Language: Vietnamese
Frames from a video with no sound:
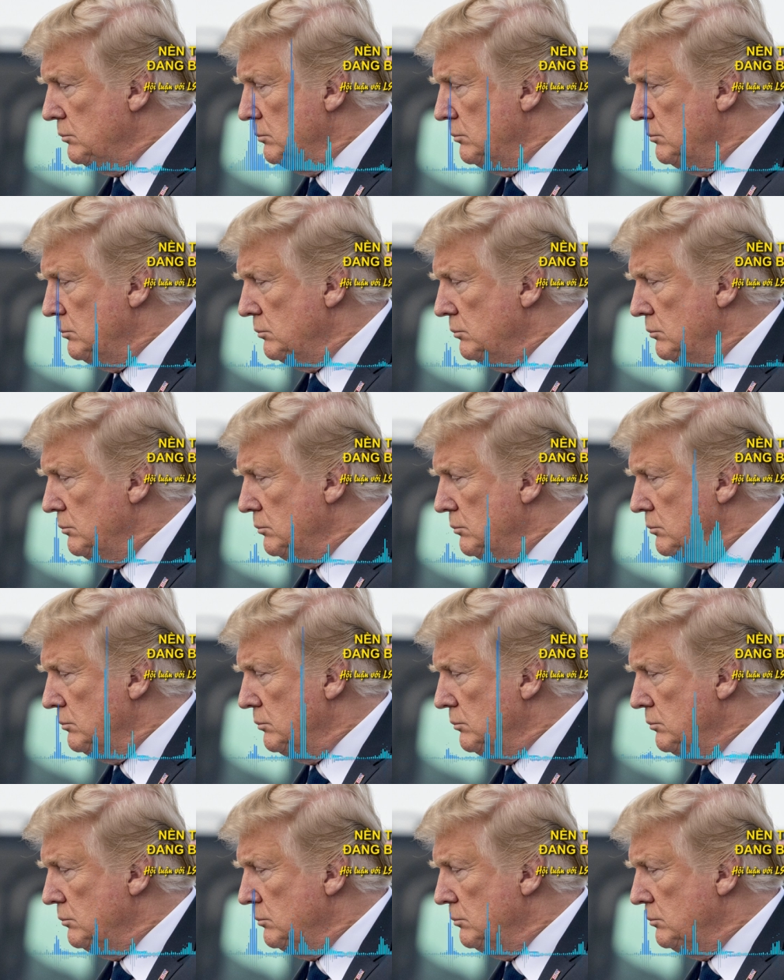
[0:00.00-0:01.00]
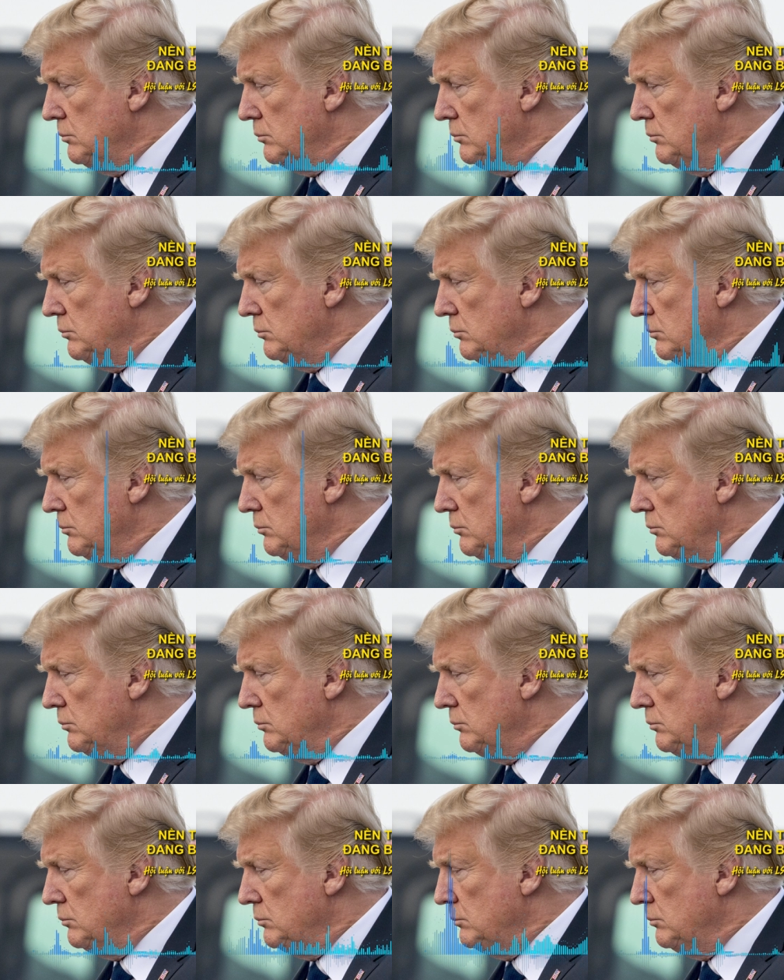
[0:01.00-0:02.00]
và cái sự mà nó
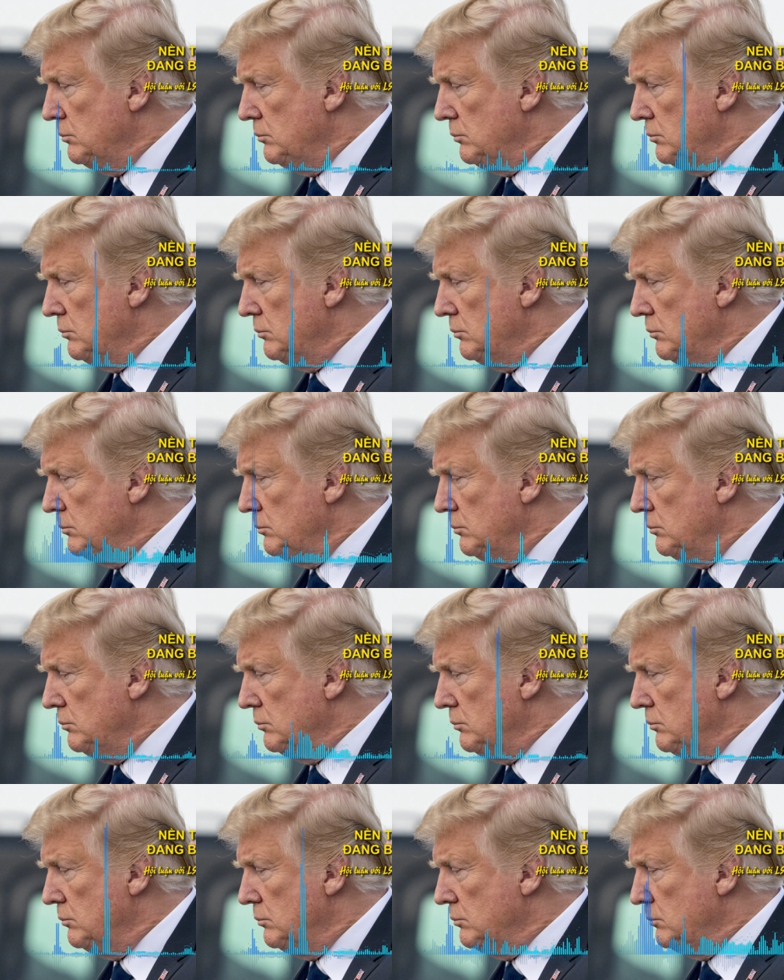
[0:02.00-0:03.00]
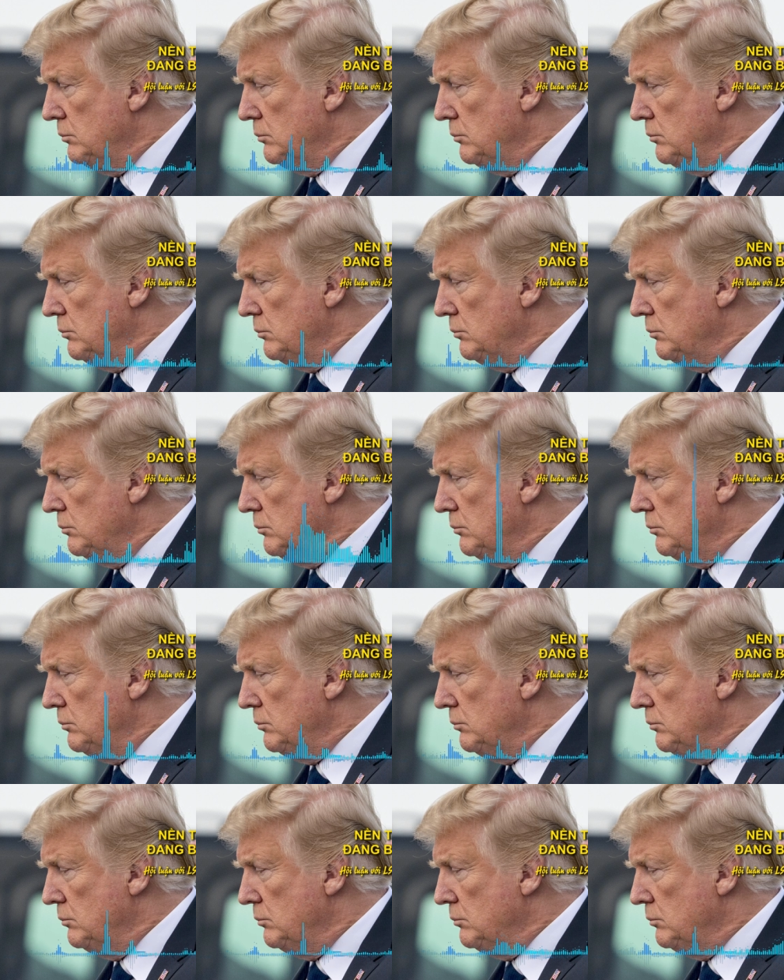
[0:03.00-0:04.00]
không còn ở trong cái quỹ đạo của nước Trung
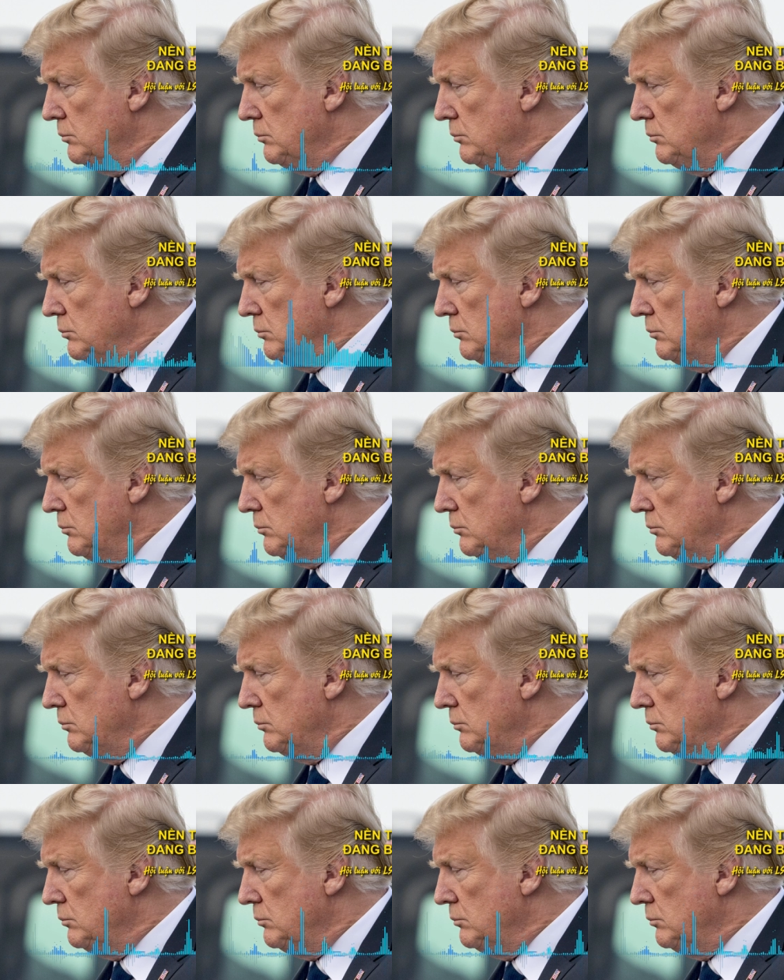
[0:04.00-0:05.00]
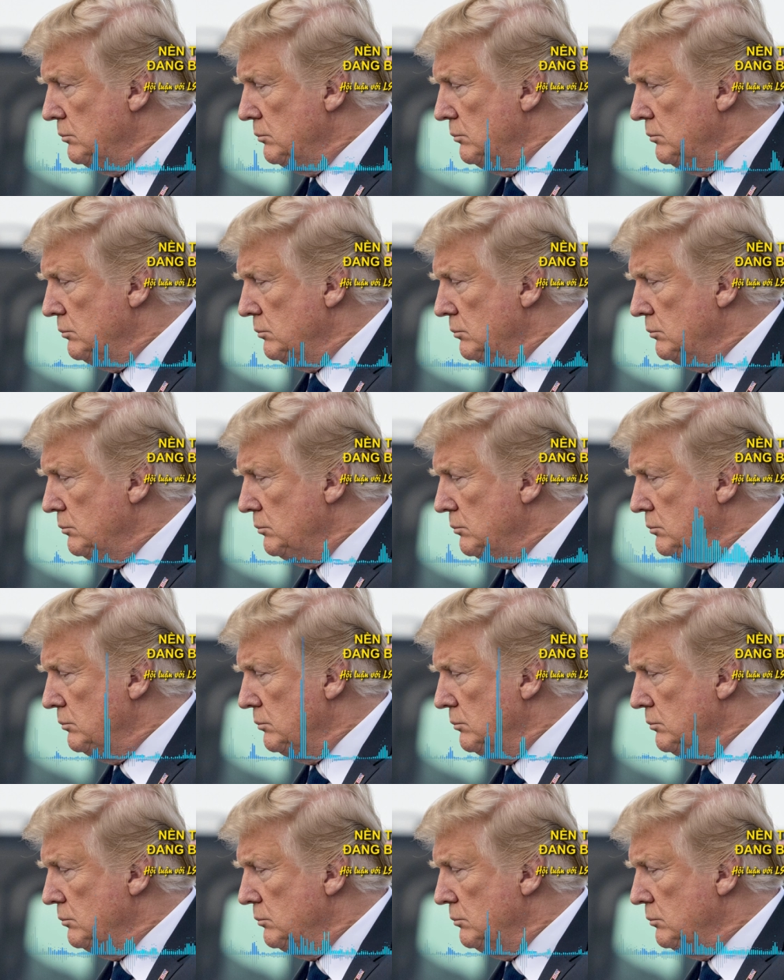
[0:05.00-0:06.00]
Cộng à, trong mấy mười mấy năm về
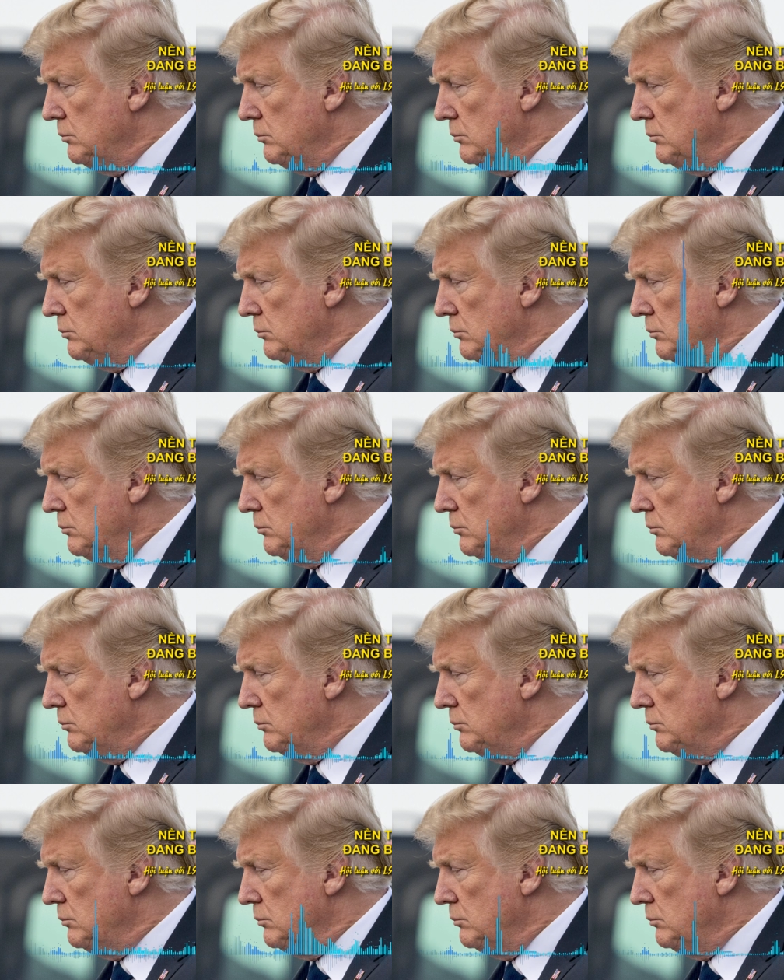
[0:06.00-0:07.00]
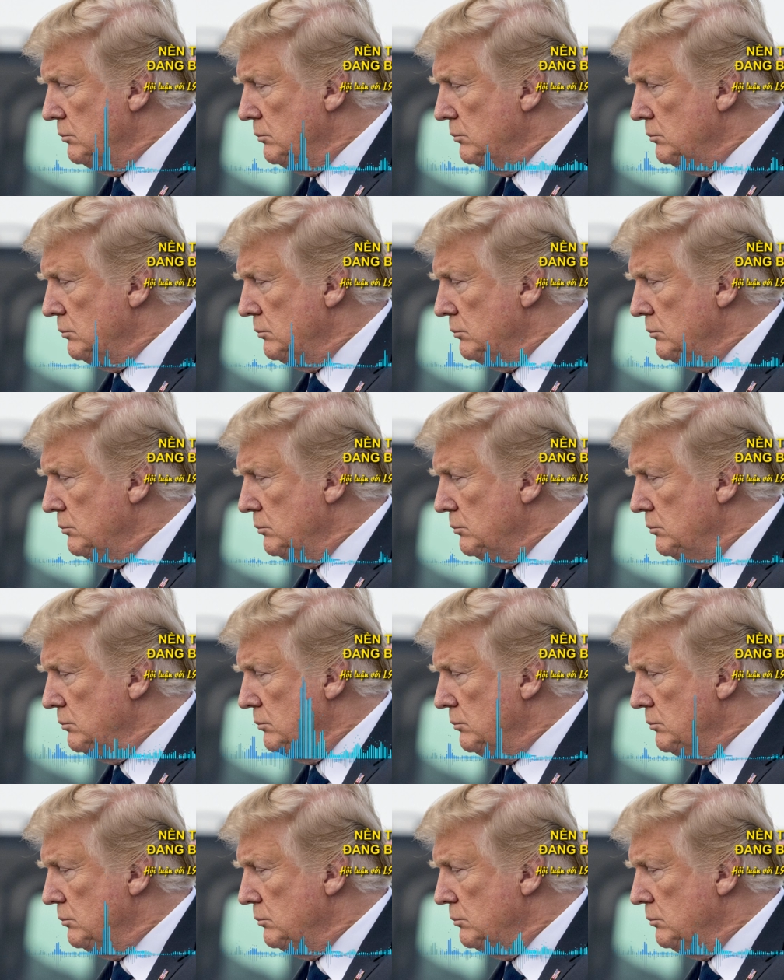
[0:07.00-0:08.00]
trước là phải nhờ là cái
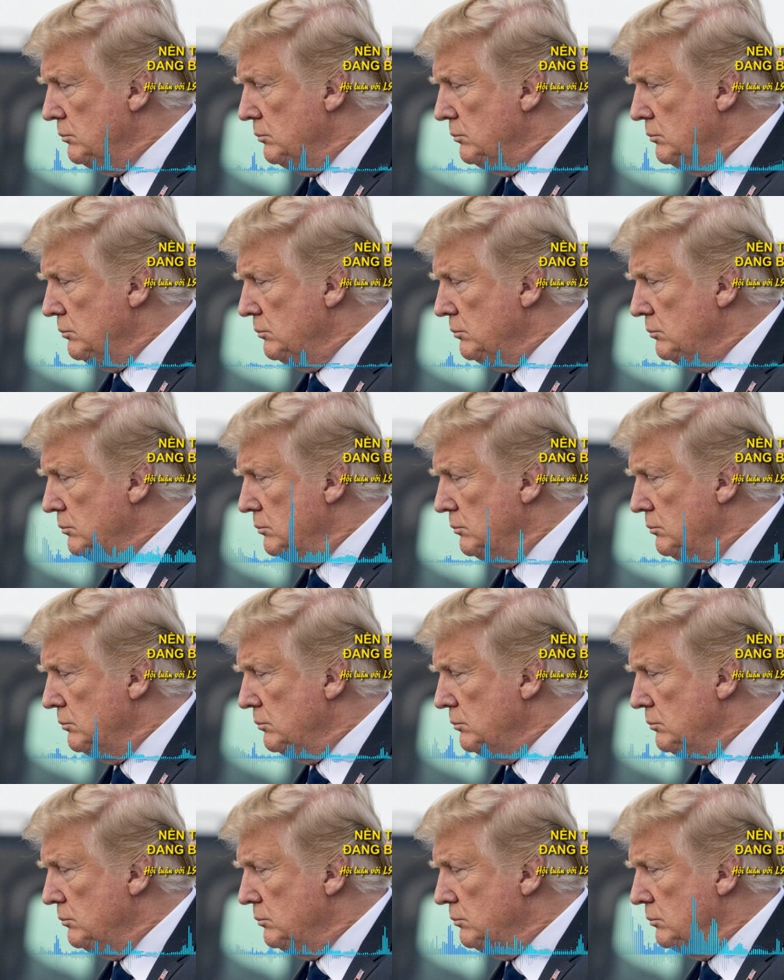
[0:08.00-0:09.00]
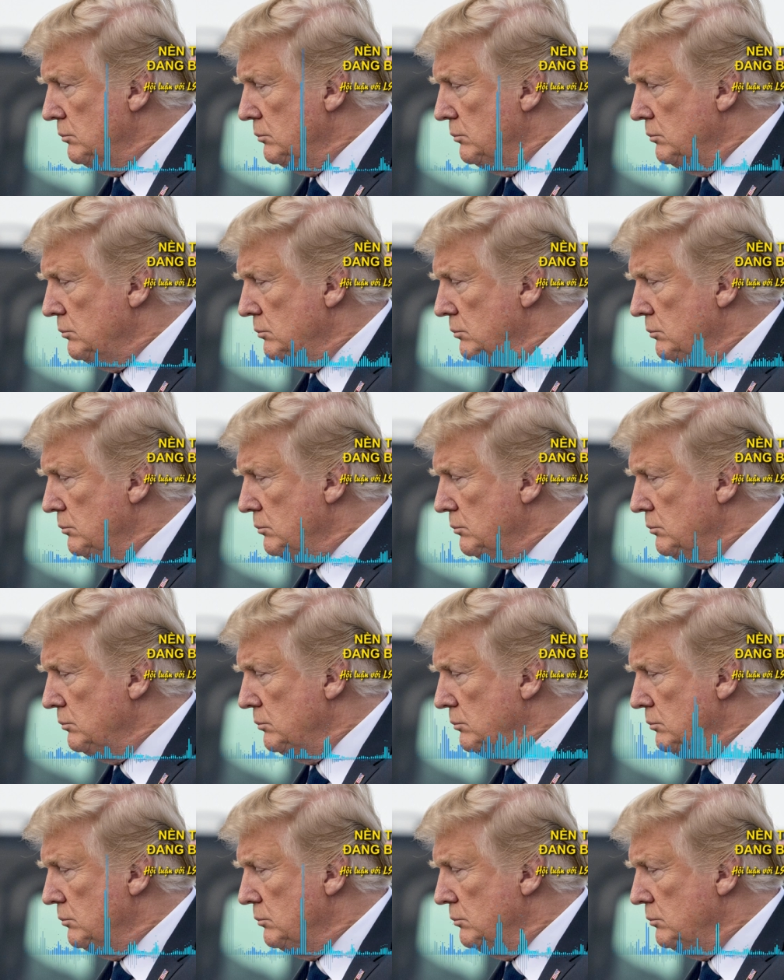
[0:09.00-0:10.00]
ơn của thượng nghị sĩ Macken Chú Quang Bách.